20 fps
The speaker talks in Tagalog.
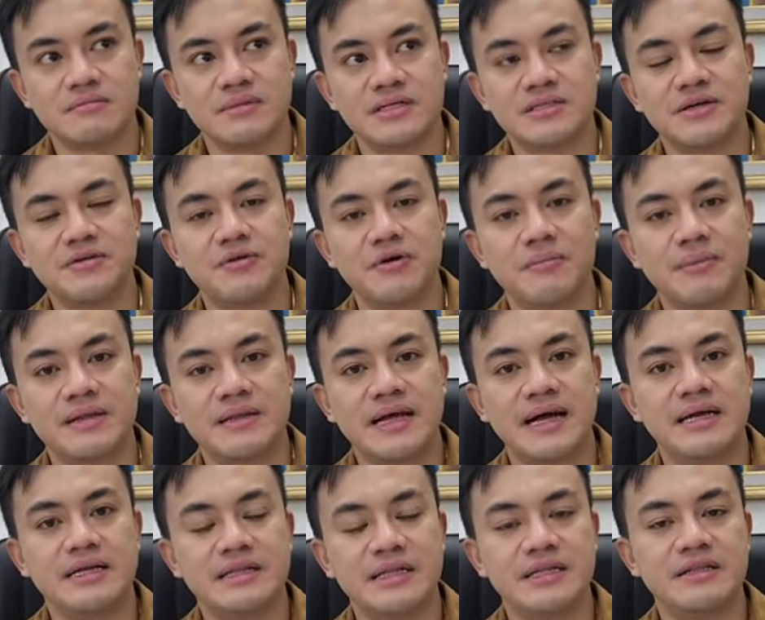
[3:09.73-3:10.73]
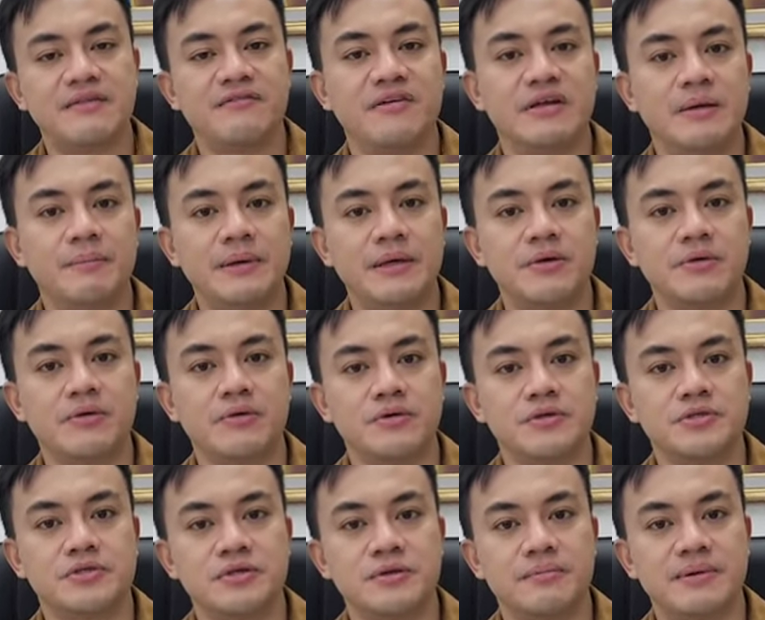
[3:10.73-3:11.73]
That's a wrong mentality in the Filipino
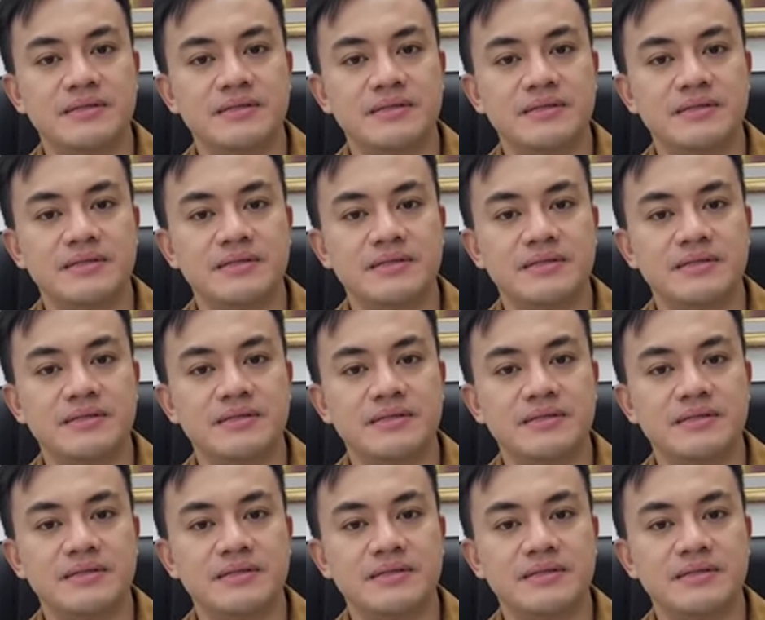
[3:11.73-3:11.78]
culture